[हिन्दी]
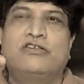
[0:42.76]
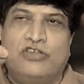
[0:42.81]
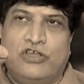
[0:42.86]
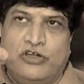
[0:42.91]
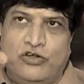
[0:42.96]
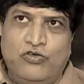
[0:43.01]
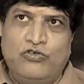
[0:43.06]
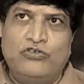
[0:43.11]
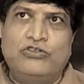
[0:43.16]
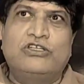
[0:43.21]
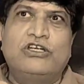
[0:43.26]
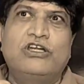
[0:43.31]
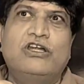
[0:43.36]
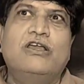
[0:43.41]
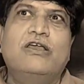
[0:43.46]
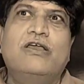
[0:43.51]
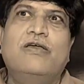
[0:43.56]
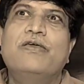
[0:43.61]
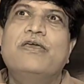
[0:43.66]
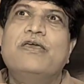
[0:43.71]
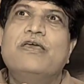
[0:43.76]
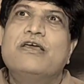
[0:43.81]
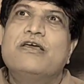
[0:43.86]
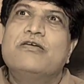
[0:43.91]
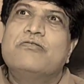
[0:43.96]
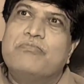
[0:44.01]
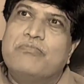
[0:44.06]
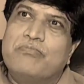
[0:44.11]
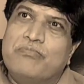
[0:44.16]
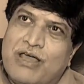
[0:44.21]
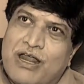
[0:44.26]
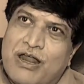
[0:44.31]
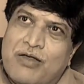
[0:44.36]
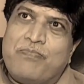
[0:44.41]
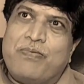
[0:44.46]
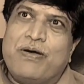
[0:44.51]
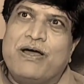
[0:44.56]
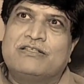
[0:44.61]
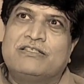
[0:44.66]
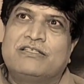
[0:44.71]
ये जेन्यून सी डी
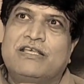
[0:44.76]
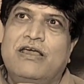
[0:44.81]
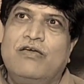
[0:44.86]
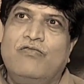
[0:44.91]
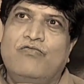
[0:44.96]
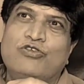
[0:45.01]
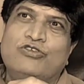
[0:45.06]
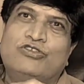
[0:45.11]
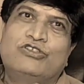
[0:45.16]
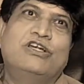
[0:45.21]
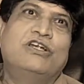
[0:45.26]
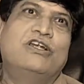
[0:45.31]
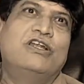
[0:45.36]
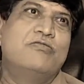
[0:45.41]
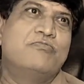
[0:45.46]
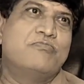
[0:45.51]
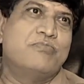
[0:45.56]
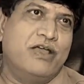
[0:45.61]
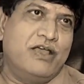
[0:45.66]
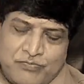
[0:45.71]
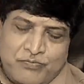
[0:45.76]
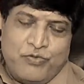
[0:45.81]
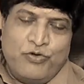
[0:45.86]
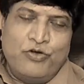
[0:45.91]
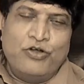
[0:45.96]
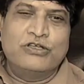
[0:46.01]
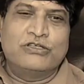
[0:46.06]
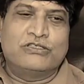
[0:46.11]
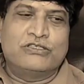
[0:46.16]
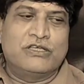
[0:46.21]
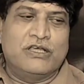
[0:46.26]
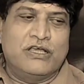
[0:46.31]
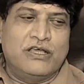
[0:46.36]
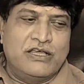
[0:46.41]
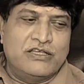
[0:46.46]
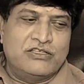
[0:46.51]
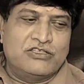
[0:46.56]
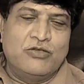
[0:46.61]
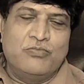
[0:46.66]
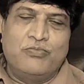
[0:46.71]
मेरे पास है वो सी डी मैं पुलिस
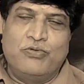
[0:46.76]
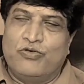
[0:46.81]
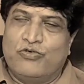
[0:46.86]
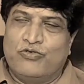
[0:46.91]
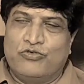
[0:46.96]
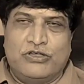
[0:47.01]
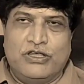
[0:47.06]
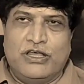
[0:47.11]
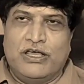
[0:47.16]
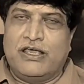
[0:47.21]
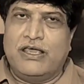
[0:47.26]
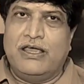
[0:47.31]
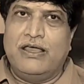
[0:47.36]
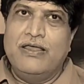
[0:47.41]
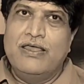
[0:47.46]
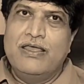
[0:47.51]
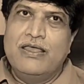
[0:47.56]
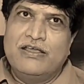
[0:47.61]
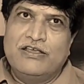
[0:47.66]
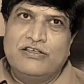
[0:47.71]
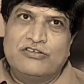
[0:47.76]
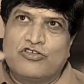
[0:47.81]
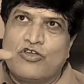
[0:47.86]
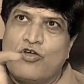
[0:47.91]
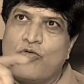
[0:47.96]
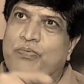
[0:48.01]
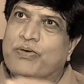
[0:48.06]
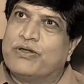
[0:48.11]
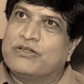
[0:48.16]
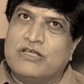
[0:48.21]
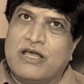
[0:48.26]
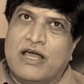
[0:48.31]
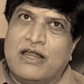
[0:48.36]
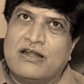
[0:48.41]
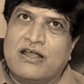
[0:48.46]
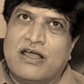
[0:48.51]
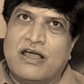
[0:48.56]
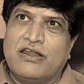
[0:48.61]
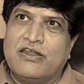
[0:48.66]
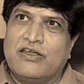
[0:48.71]
ए सी बी को देखे इसके ऊपर
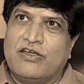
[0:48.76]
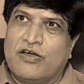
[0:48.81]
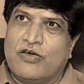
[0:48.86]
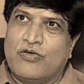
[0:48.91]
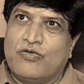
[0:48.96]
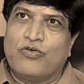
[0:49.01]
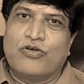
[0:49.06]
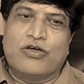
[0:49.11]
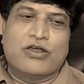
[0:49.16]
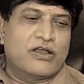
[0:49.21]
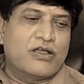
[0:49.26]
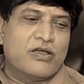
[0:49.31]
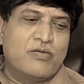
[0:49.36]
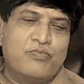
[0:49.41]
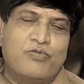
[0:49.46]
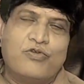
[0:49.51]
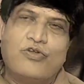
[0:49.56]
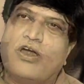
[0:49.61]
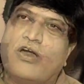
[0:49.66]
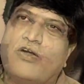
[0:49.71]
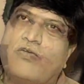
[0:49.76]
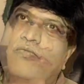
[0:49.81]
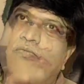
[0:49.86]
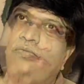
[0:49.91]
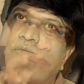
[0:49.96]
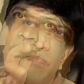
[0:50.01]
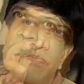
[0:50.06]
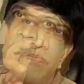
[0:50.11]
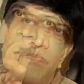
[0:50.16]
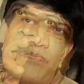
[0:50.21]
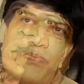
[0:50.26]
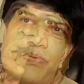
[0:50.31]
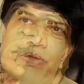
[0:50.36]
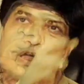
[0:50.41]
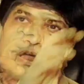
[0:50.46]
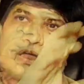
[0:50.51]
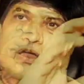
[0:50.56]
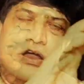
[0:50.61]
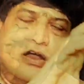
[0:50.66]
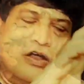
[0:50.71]
जानकारी करो करके बोला हूँ
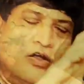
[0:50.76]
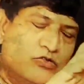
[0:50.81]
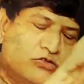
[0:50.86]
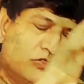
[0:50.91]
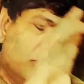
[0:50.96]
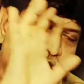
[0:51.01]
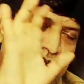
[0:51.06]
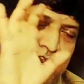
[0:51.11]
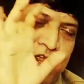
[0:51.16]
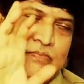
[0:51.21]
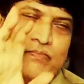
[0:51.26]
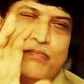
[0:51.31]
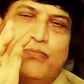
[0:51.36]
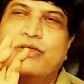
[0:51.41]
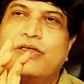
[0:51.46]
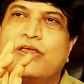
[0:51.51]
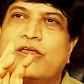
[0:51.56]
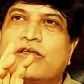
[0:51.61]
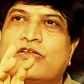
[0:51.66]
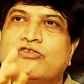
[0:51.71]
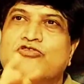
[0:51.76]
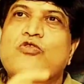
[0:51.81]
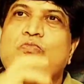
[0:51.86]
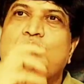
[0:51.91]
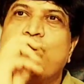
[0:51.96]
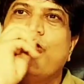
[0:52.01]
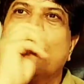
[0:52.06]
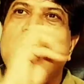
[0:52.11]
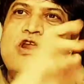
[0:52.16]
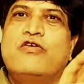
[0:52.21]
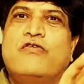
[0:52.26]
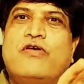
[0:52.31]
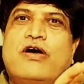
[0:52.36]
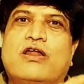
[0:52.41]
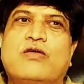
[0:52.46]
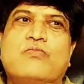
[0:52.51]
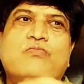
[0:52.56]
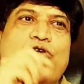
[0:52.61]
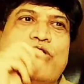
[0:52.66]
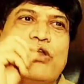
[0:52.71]
पा और सलीम जो बोलने
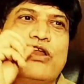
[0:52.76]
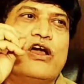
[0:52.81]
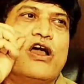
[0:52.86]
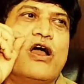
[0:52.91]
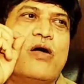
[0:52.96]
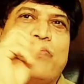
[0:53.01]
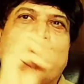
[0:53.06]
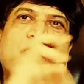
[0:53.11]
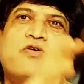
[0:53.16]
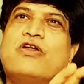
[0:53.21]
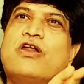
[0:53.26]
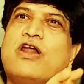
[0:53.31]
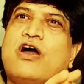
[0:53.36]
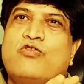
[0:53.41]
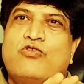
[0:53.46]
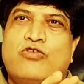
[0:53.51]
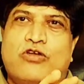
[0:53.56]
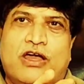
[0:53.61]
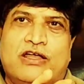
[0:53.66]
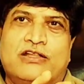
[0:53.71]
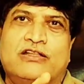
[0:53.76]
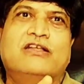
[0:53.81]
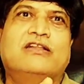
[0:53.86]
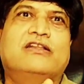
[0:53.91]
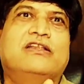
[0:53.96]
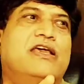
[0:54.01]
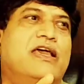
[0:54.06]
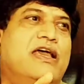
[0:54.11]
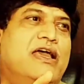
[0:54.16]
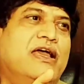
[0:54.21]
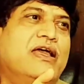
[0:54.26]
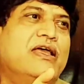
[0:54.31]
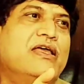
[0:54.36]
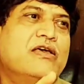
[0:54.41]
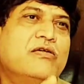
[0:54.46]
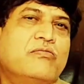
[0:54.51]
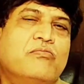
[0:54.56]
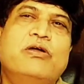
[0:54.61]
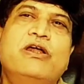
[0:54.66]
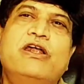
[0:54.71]
वाले बोलने का पावर राहुल गांधी दिए
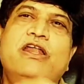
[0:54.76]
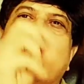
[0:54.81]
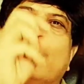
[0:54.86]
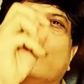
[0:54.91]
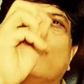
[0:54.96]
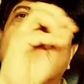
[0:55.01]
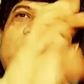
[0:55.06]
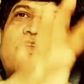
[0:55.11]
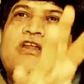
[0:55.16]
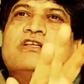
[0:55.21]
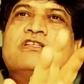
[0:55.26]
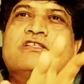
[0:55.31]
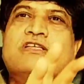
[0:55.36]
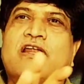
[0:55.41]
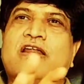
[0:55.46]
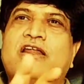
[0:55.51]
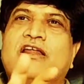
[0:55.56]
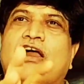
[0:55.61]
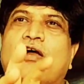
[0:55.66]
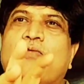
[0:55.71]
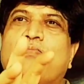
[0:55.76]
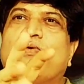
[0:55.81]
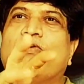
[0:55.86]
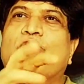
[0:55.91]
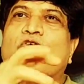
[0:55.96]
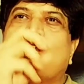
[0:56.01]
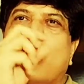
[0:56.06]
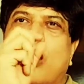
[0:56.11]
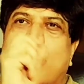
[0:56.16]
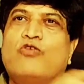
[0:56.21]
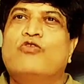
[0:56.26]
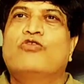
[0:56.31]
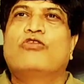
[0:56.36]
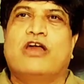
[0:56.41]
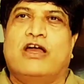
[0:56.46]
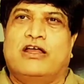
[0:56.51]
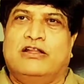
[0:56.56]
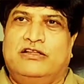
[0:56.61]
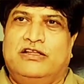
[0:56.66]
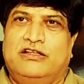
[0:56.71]
मीडिया को रिलीज करने का पावर
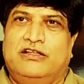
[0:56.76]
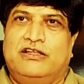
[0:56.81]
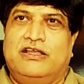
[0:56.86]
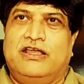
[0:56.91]
राहुल गांधी